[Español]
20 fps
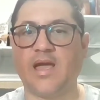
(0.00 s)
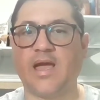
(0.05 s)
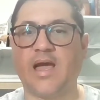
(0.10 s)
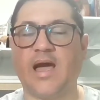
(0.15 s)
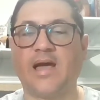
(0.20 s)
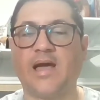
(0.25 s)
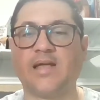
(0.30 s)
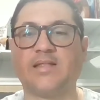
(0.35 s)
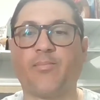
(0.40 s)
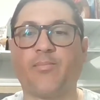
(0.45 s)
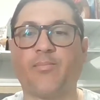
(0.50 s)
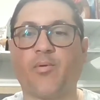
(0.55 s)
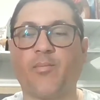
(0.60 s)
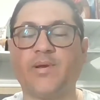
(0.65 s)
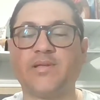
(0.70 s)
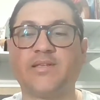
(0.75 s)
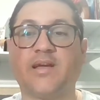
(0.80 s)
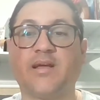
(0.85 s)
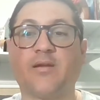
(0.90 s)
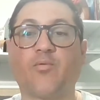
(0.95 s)
a esta
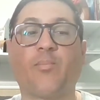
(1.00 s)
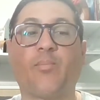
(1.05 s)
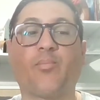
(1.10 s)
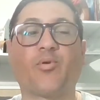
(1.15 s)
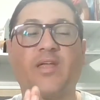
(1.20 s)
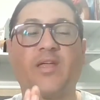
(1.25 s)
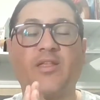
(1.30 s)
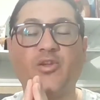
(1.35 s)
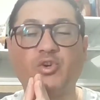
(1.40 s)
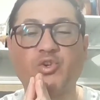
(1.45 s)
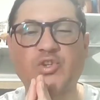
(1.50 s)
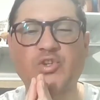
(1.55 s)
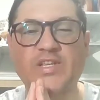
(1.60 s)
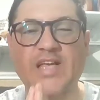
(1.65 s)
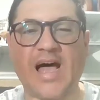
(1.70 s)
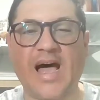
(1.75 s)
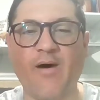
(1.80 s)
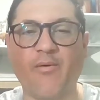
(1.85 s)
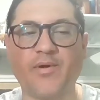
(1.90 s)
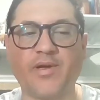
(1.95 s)
promesa en el cual, porque Dios
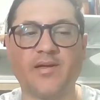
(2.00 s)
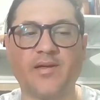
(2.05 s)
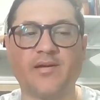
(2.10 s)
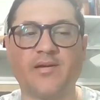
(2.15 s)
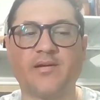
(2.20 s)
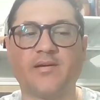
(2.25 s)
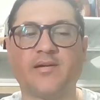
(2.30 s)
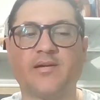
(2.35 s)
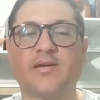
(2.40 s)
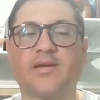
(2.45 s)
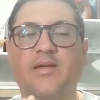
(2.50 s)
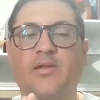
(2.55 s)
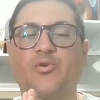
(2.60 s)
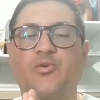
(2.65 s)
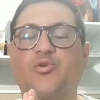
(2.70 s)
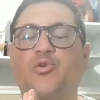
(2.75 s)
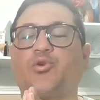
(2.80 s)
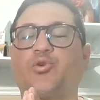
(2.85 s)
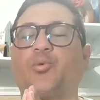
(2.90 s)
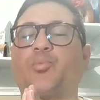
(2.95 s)
sabe que
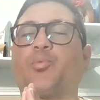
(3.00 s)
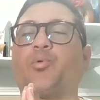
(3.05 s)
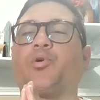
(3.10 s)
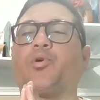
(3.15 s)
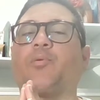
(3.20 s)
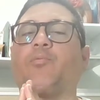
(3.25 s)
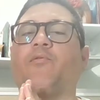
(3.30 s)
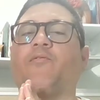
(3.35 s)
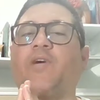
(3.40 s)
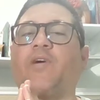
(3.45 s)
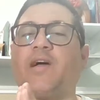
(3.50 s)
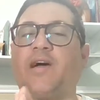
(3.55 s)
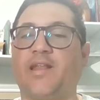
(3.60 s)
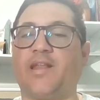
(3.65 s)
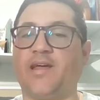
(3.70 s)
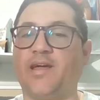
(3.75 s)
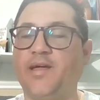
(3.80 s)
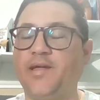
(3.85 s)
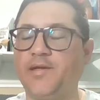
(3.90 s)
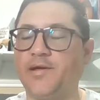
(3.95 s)
nosotros podemos fallar
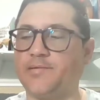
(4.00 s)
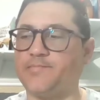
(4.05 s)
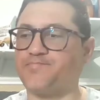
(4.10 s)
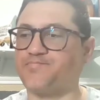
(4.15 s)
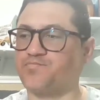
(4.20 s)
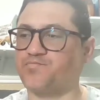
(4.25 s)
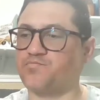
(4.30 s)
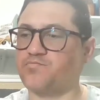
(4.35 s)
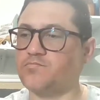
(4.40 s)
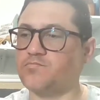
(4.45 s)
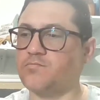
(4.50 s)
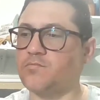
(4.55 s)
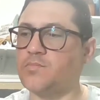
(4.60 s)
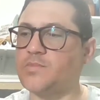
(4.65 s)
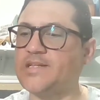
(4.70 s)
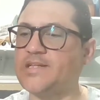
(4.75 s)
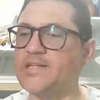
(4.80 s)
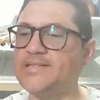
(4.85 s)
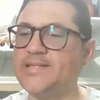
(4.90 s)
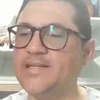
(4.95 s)
en ella
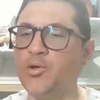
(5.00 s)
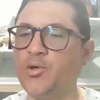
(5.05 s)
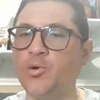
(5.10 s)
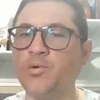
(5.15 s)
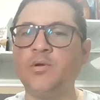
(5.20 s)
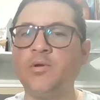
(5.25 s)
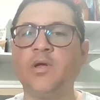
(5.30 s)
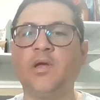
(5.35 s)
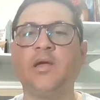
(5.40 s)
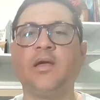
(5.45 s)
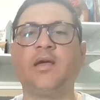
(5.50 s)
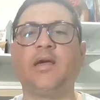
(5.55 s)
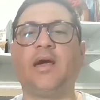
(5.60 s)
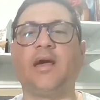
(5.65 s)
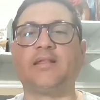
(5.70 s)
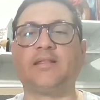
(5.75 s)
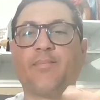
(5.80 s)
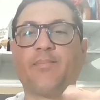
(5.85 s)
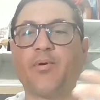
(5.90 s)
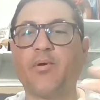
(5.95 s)
sino
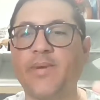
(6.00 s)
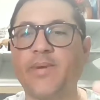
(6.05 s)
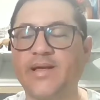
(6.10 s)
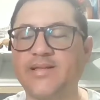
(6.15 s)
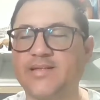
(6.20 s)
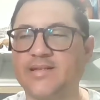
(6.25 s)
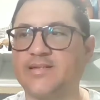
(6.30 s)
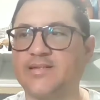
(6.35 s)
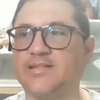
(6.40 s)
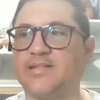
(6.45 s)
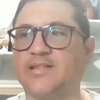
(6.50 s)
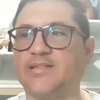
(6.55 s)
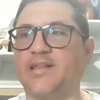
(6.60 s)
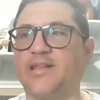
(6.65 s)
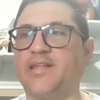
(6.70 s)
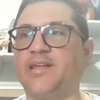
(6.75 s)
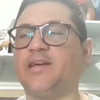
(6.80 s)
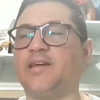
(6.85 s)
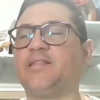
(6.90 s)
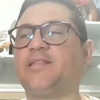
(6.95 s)
estas promesas se
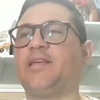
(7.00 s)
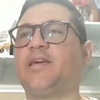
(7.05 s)
tratarían